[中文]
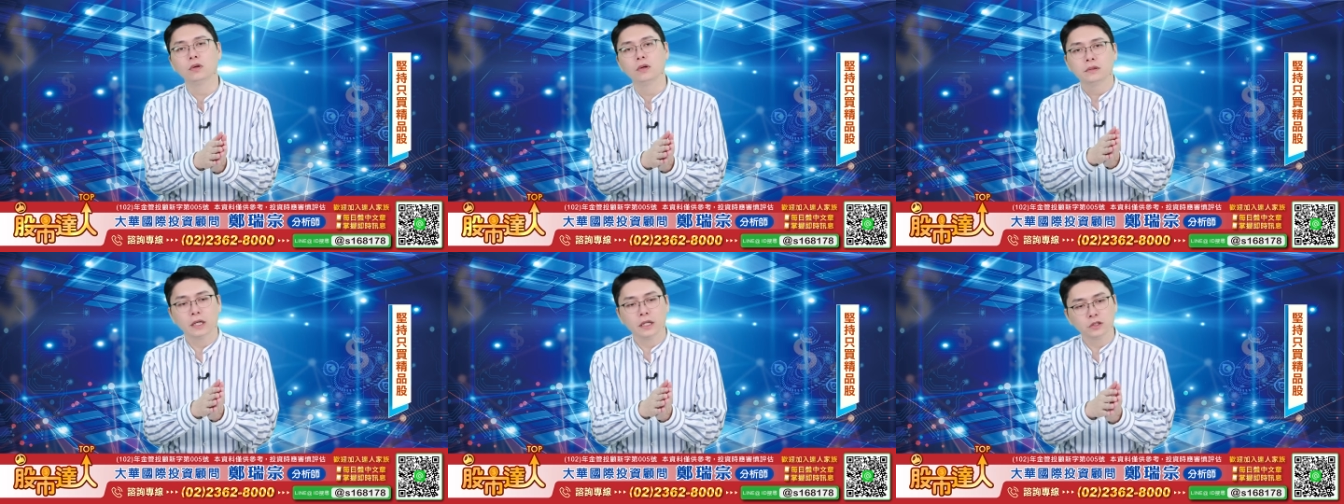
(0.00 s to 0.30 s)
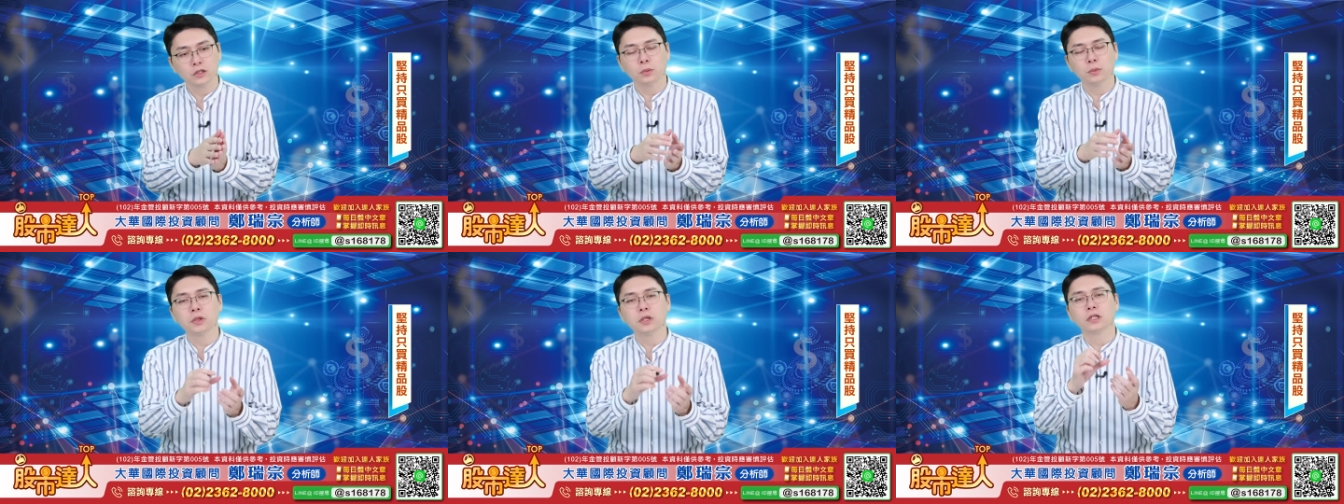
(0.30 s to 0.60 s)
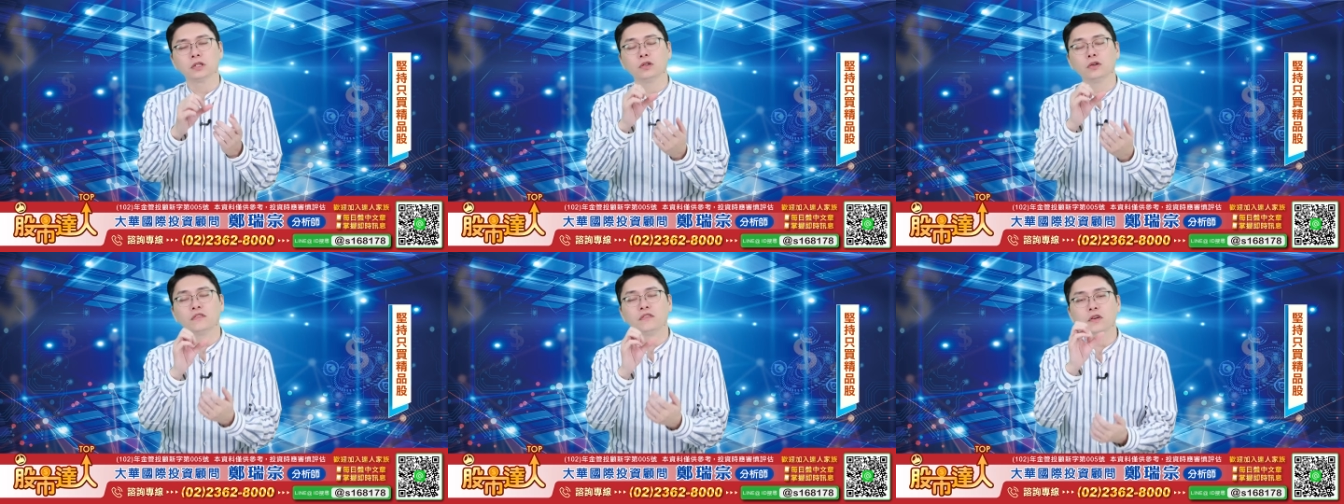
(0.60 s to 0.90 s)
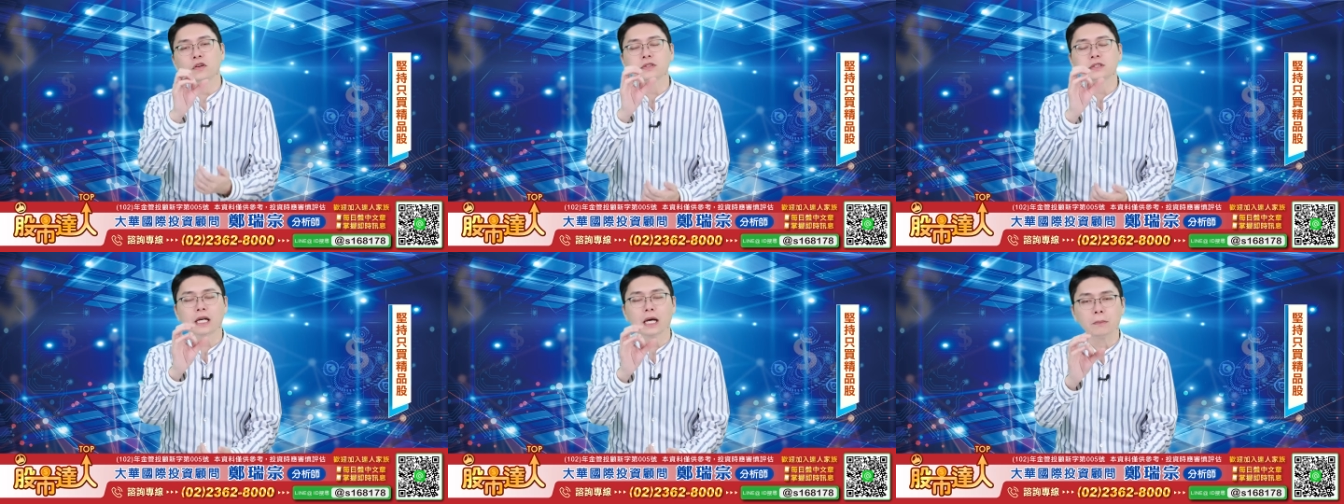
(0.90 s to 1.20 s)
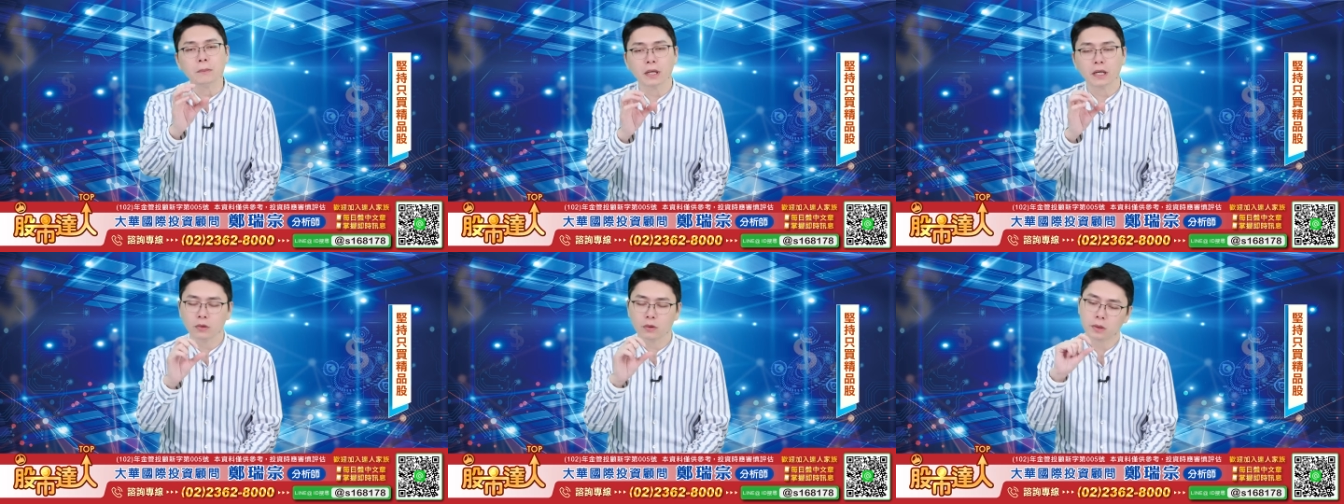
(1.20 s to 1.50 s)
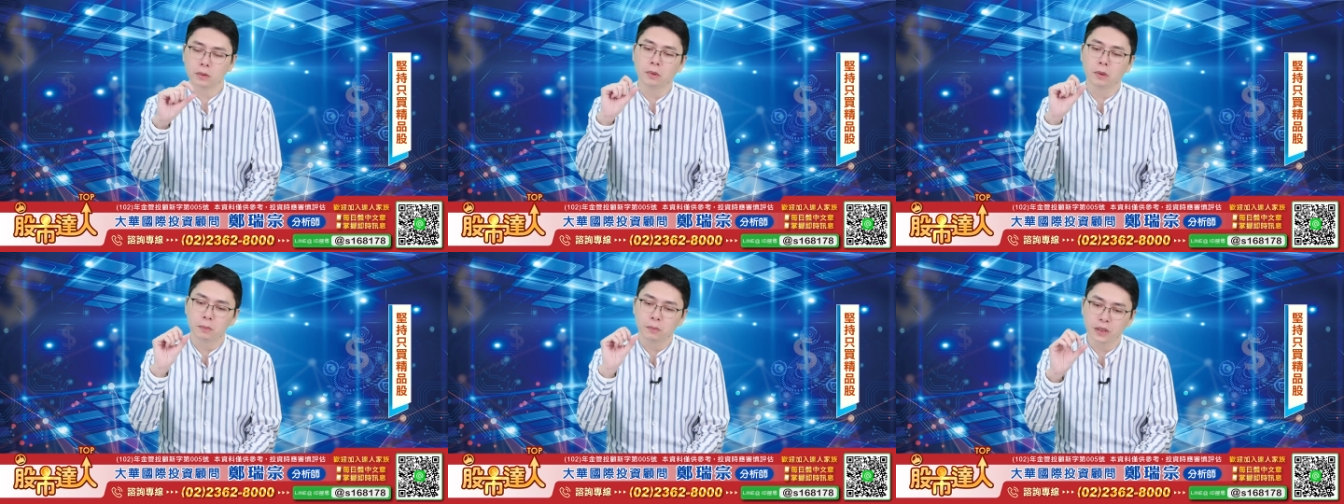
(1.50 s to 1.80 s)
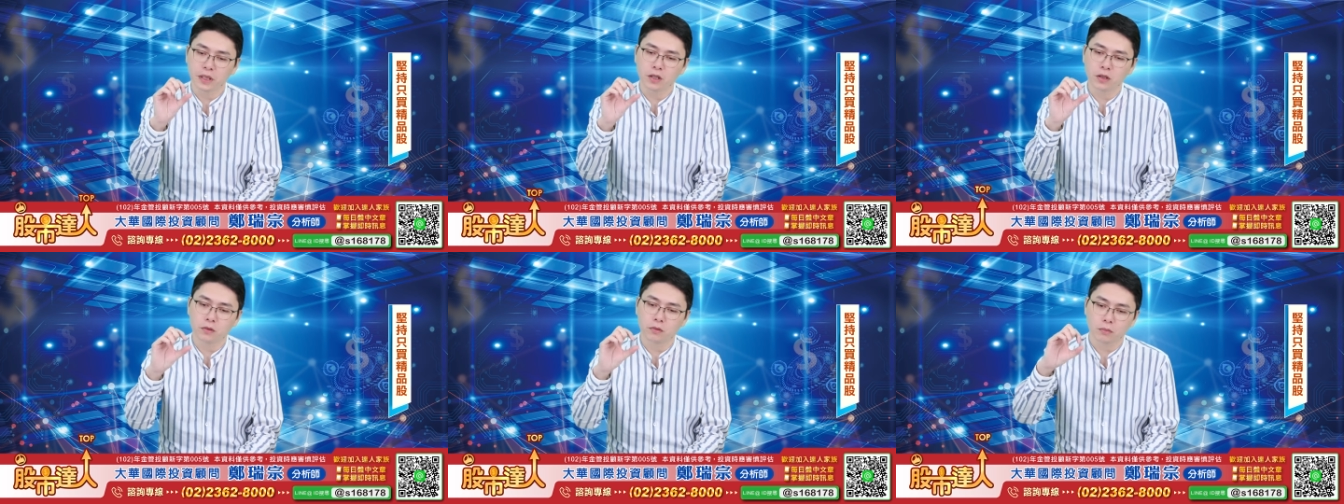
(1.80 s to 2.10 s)
那你就不可能用风扇嘛，因为根本
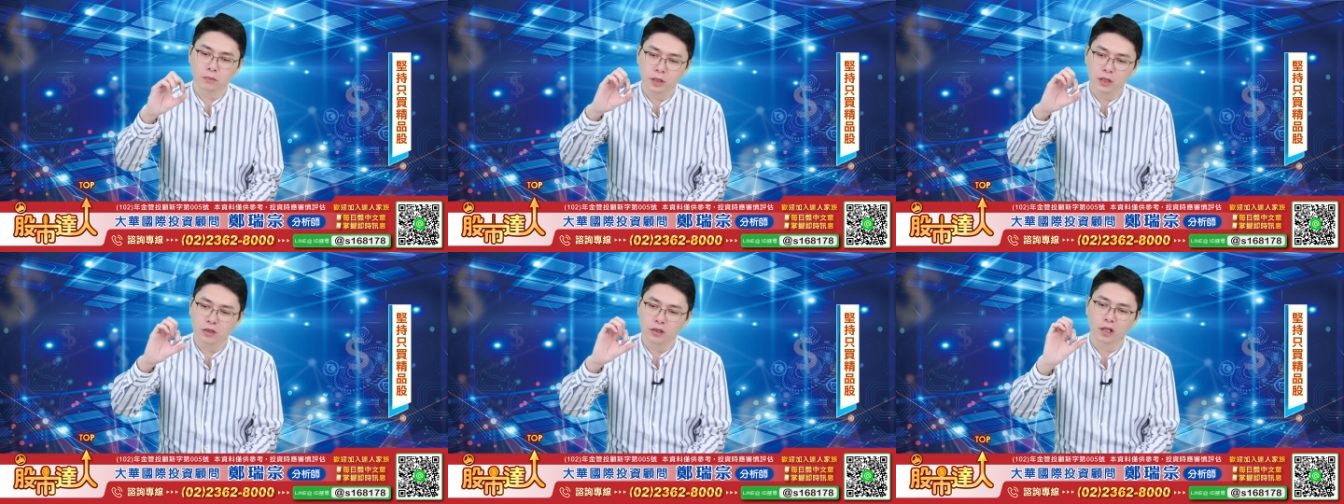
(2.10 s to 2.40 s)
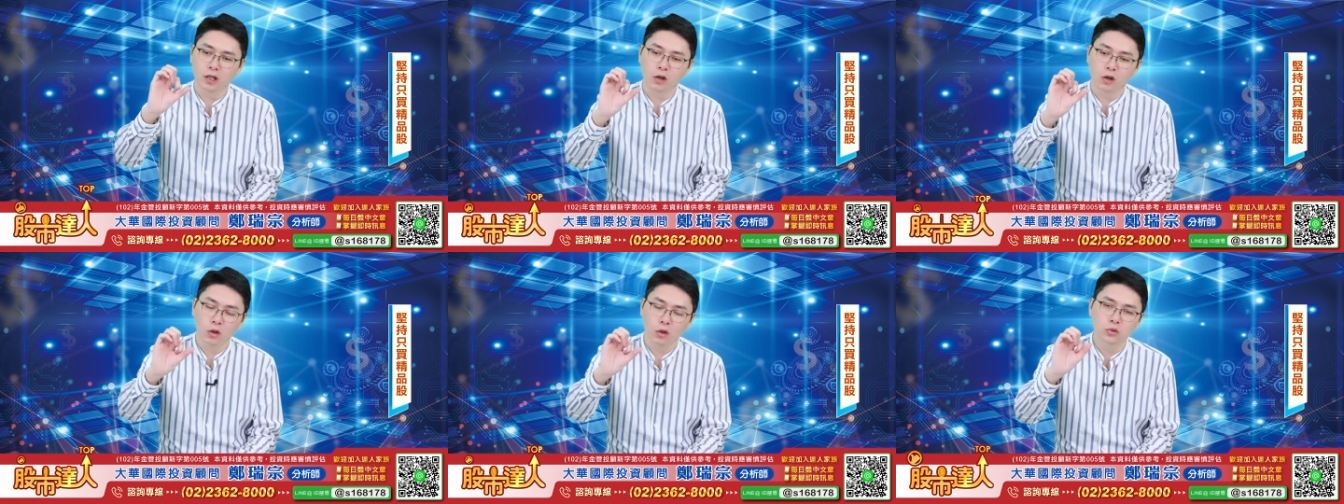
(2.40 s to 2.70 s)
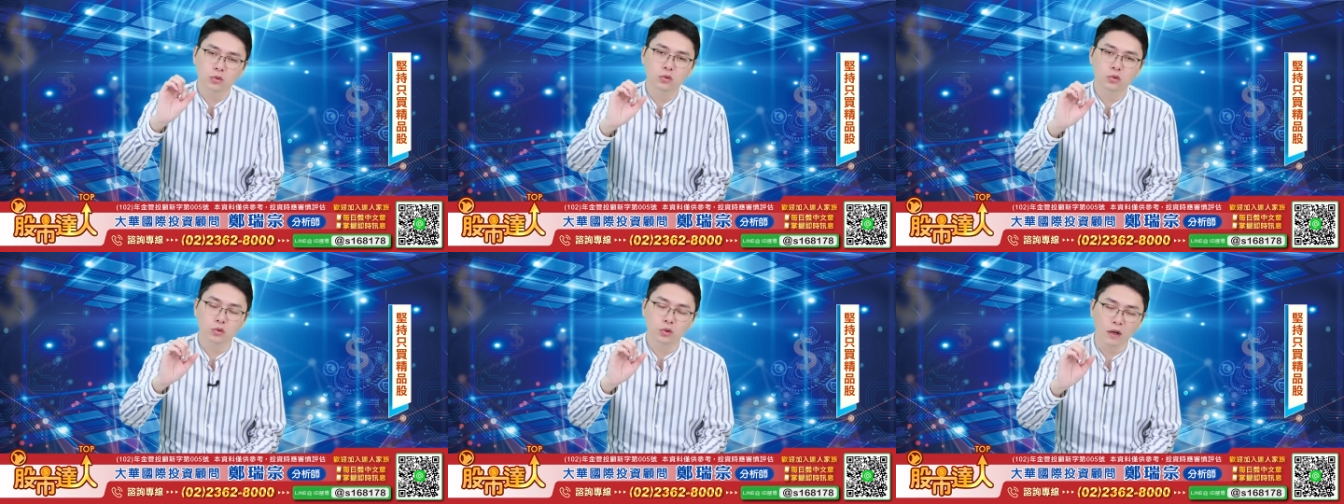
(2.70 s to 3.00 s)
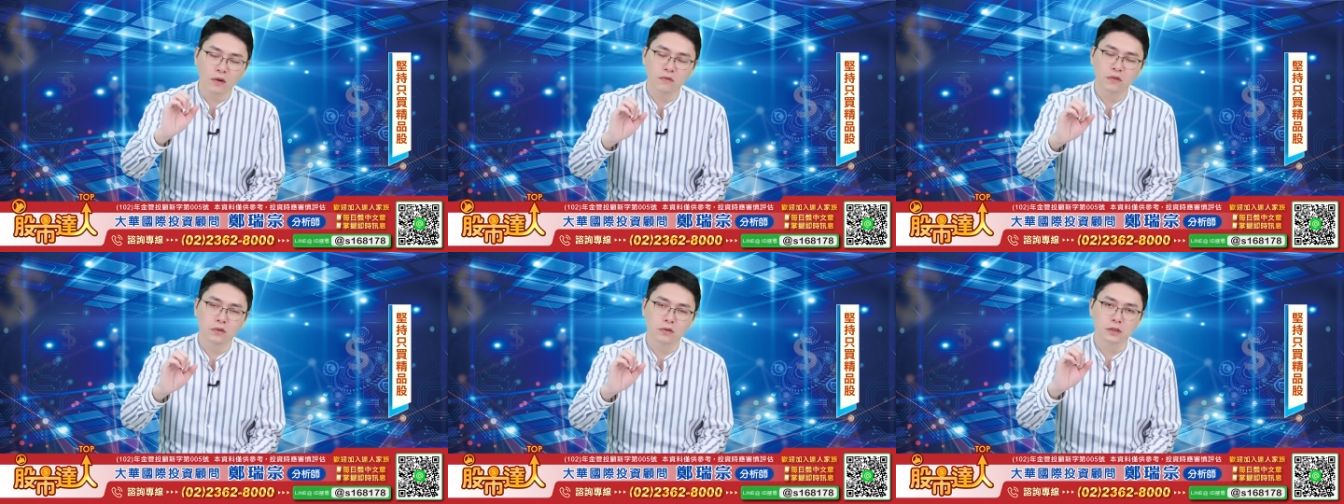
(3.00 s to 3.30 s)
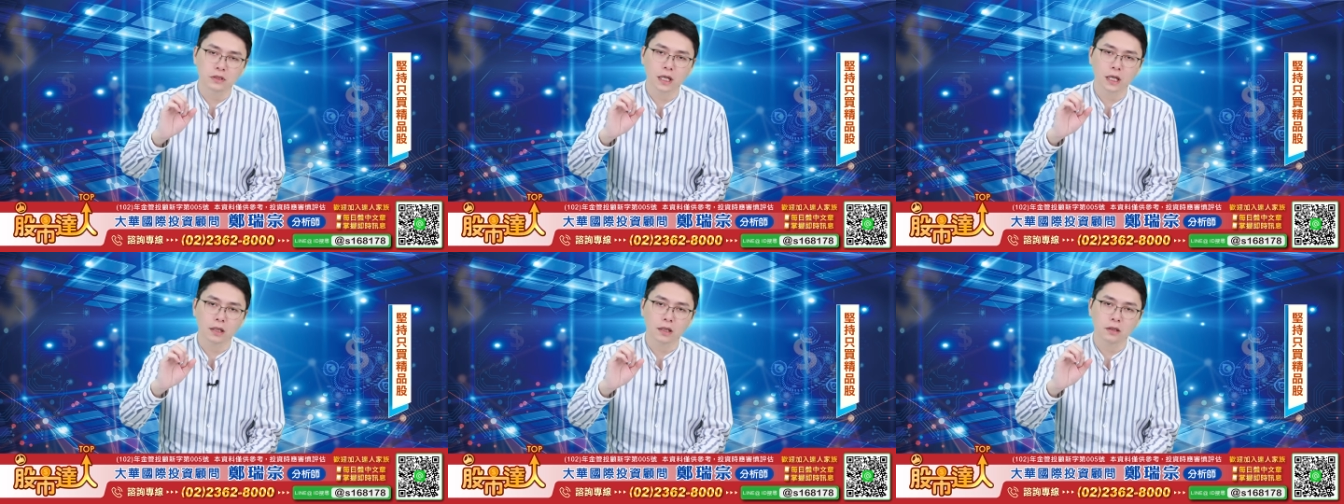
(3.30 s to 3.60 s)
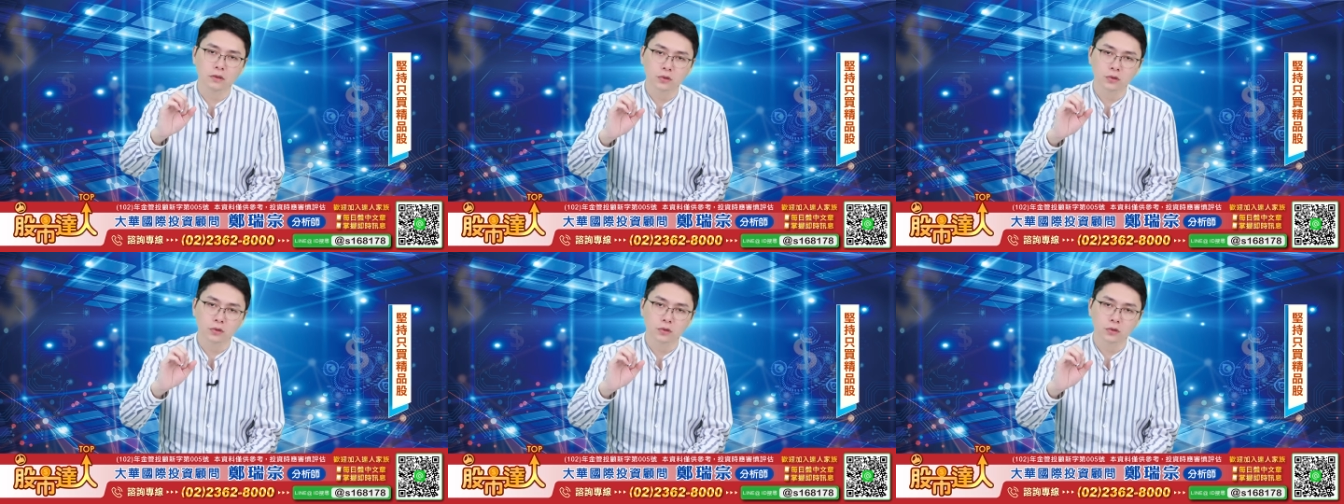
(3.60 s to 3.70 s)
没有没有那个厚度装风扇，